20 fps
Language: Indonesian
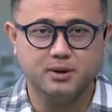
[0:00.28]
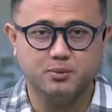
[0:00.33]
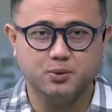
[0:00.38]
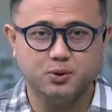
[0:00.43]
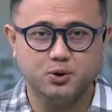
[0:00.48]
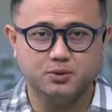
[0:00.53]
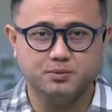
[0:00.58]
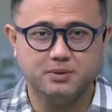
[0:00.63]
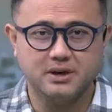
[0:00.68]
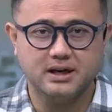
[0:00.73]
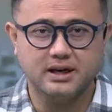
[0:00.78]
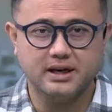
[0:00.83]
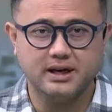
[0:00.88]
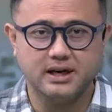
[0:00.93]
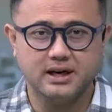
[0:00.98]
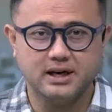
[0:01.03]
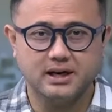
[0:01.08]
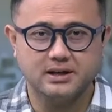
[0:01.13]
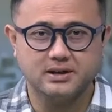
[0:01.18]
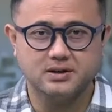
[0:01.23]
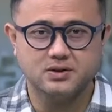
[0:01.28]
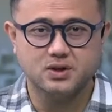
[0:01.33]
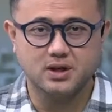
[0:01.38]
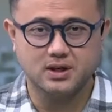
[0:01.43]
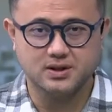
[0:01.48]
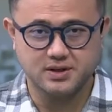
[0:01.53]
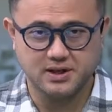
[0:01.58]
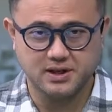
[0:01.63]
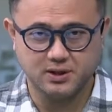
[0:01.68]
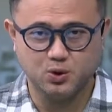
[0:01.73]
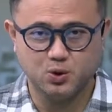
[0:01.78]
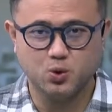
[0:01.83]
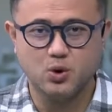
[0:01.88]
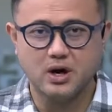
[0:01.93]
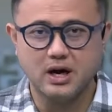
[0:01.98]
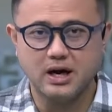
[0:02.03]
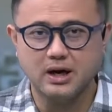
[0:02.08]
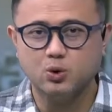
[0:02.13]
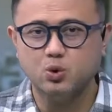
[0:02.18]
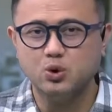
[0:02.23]
menyebut penggeledahan salah satu
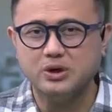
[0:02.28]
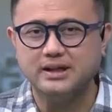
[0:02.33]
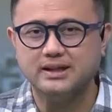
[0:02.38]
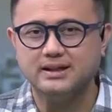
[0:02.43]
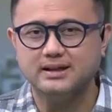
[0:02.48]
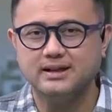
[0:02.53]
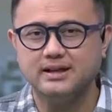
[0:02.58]
ruangan unit